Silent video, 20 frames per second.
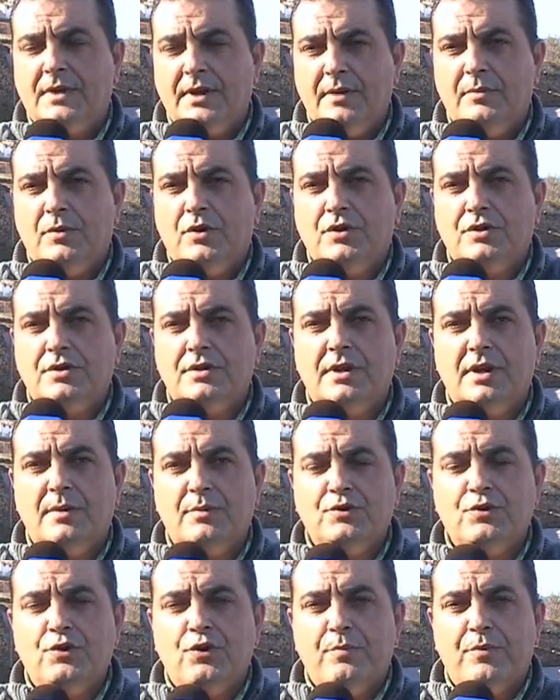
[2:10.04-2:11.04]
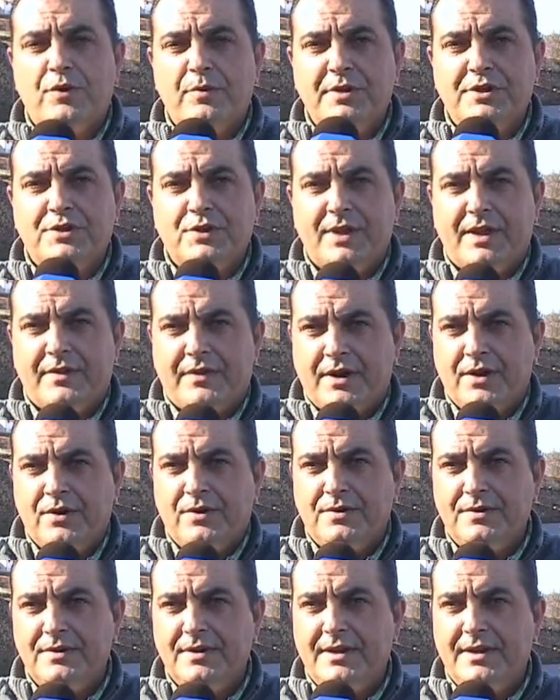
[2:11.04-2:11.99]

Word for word: Tenemos, tenemos un compromiso de hacerlo.